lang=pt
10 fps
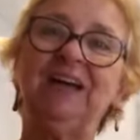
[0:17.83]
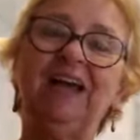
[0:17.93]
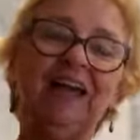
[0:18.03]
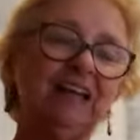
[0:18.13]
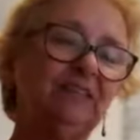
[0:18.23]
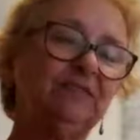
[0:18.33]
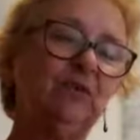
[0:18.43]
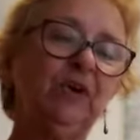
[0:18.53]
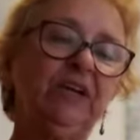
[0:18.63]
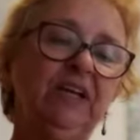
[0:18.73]
Ela
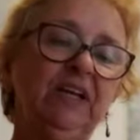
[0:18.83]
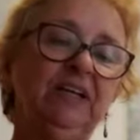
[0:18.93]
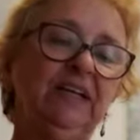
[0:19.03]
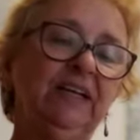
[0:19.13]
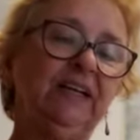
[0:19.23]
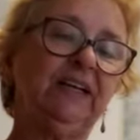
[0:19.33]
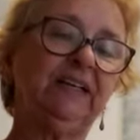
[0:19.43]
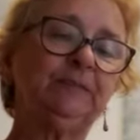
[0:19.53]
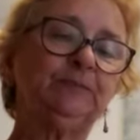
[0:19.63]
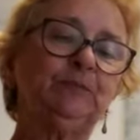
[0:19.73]
foi
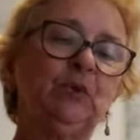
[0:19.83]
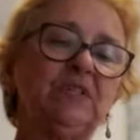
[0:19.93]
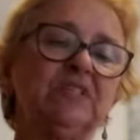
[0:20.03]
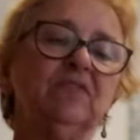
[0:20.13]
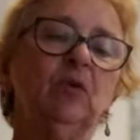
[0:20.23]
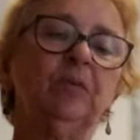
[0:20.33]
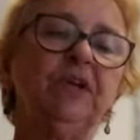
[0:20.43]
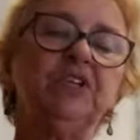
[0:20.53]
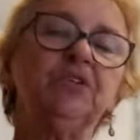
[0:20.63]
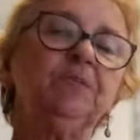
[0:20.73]
é,
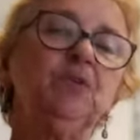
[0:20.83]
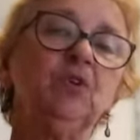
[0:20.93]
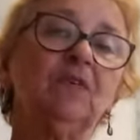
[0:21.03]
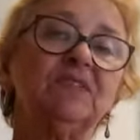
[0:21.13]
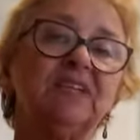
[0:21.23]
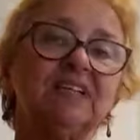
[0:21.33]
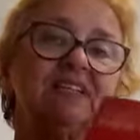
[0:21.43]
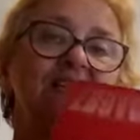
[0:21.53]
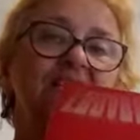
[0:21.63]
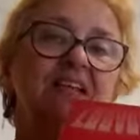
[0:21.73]
possivelmente em
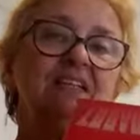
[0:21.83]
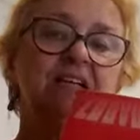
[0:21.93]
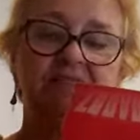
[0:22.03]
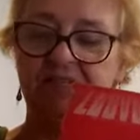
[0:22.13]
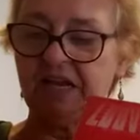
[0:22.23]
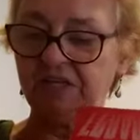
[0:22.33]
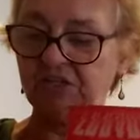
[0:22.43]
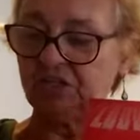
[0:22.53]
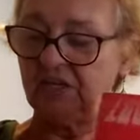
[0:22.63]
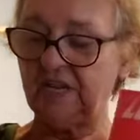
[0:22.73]

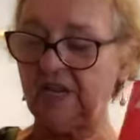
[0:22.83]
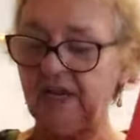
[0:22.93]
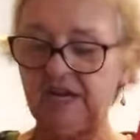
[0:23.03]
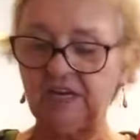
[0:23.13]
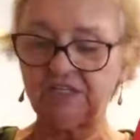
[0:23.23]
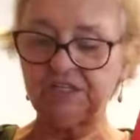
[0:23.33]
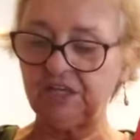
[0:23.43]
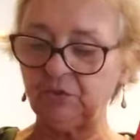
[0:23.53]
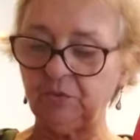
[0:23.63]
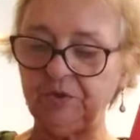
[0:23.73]
1977. Esta é
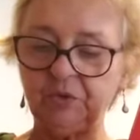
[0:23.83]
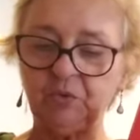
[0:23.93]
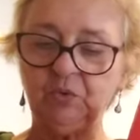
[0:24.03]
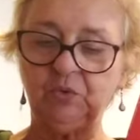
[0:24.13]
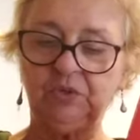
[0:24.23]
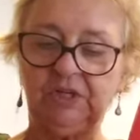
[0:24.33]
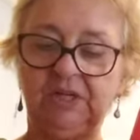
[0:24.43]
a número 1. Um.